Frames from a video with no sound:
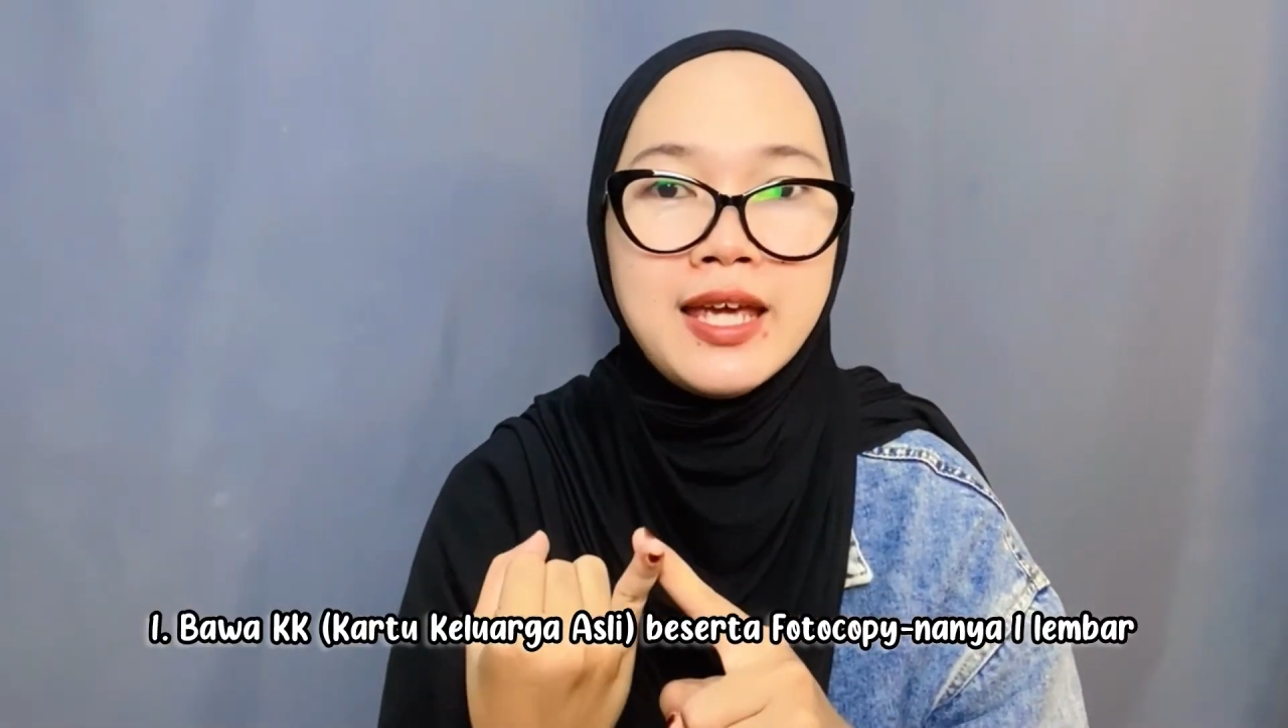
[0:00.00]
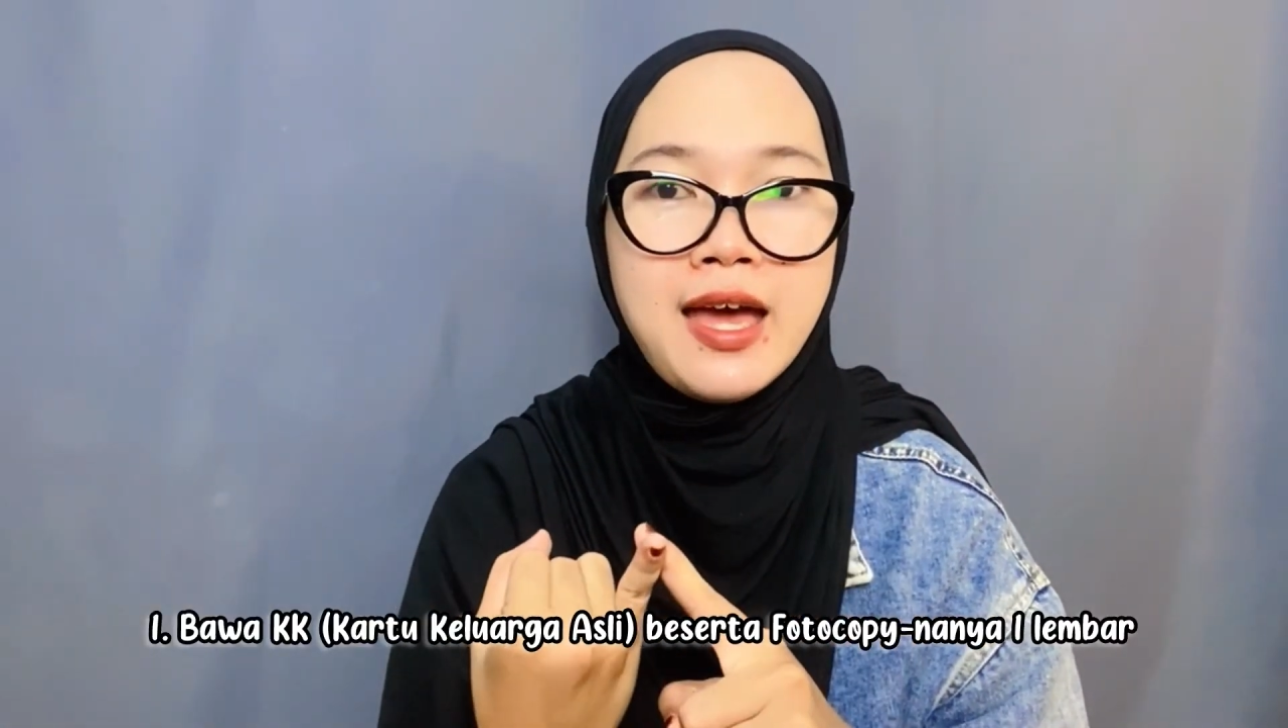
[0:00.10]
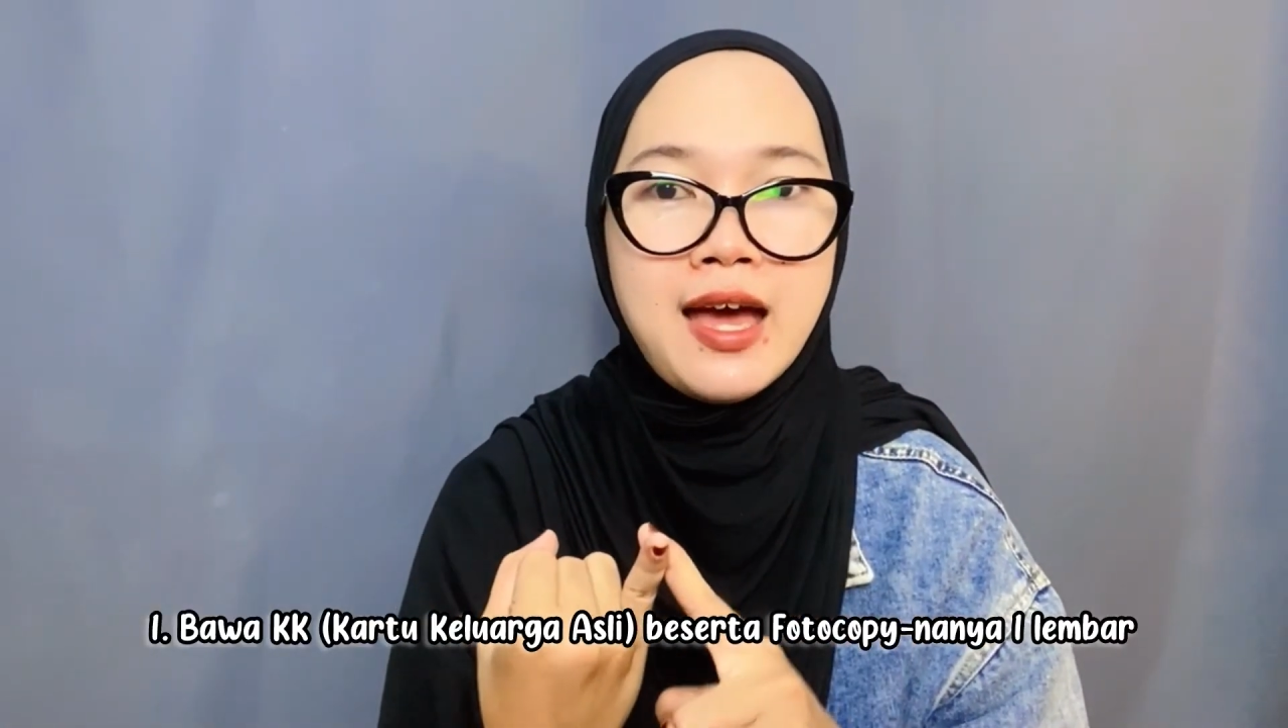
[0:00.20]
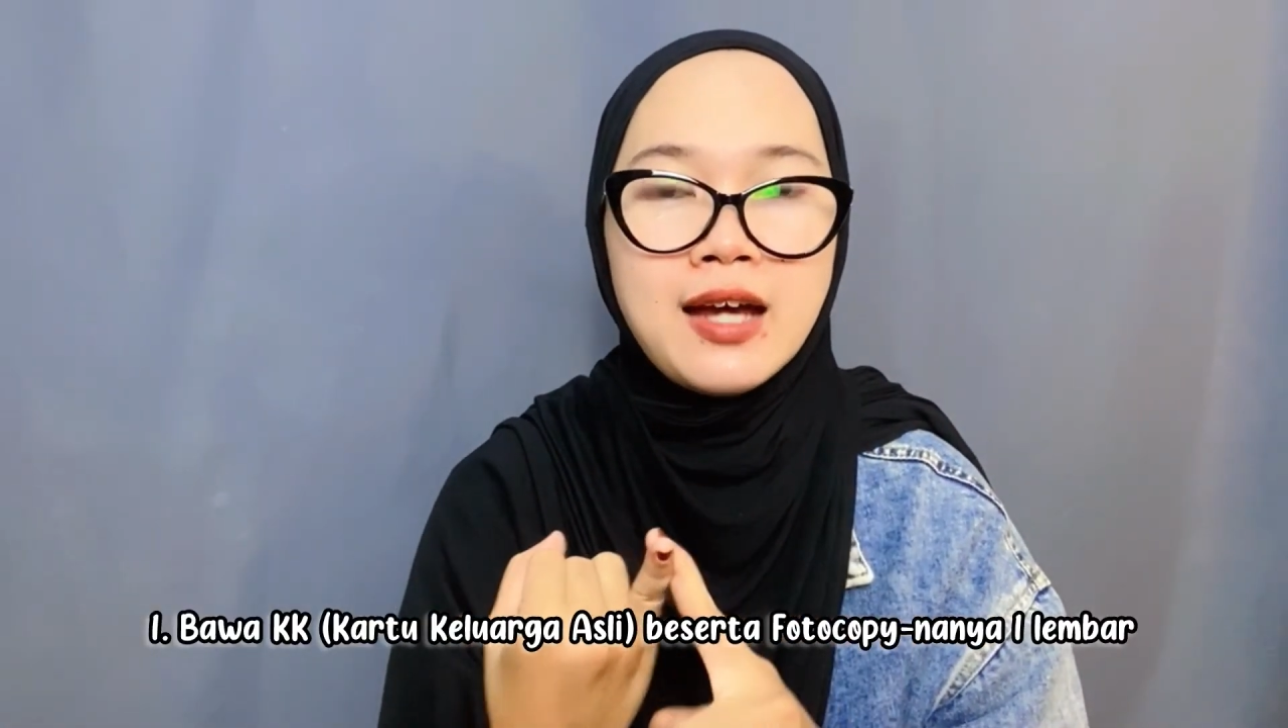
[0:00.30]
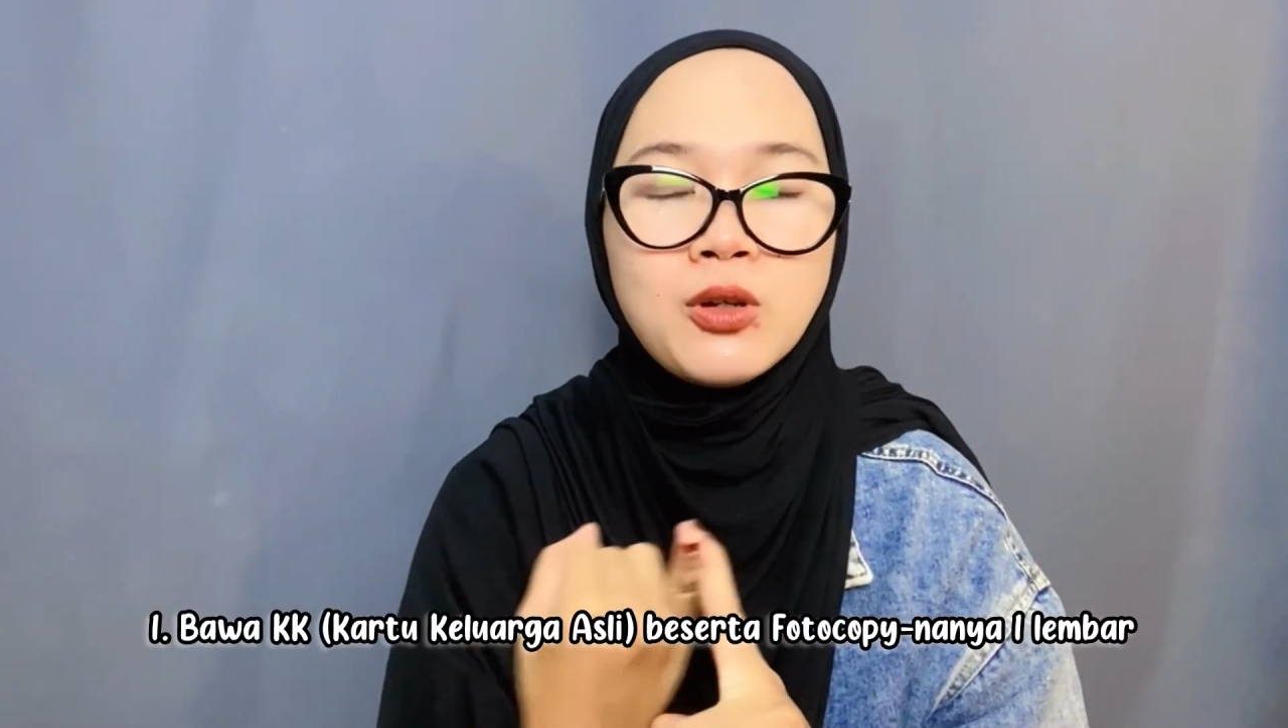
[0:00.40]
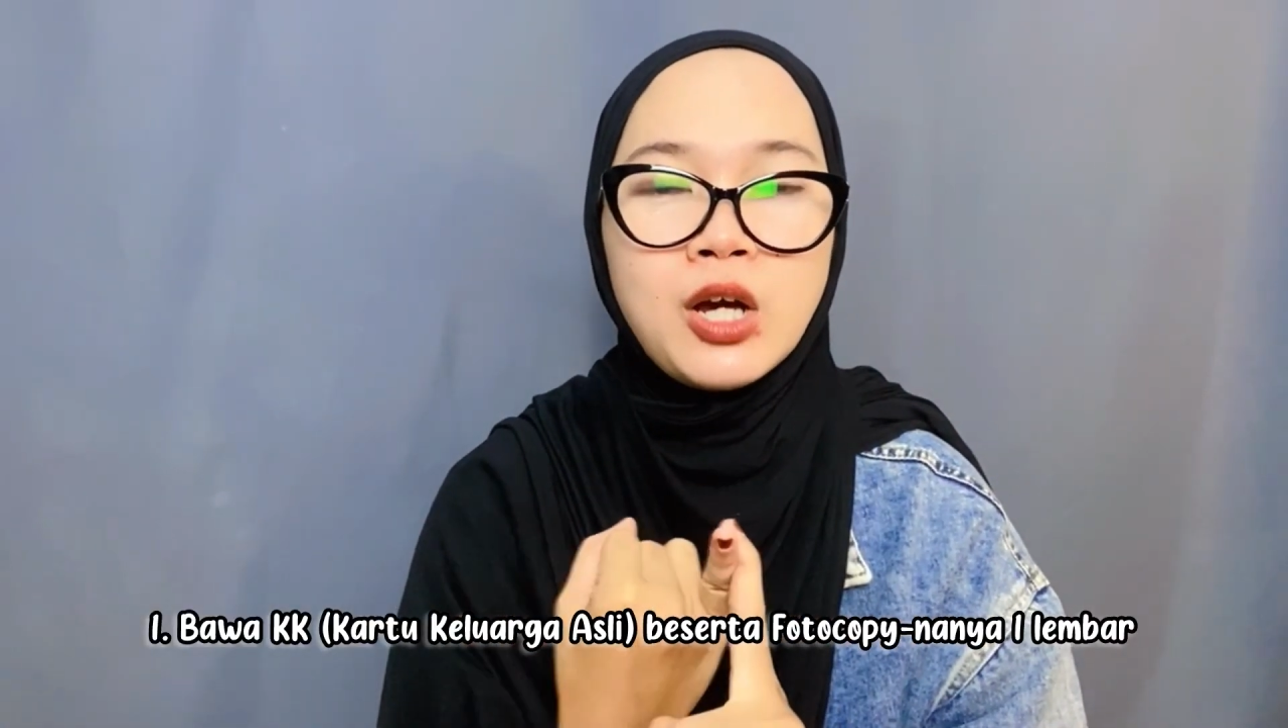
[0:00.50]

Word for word: ya atau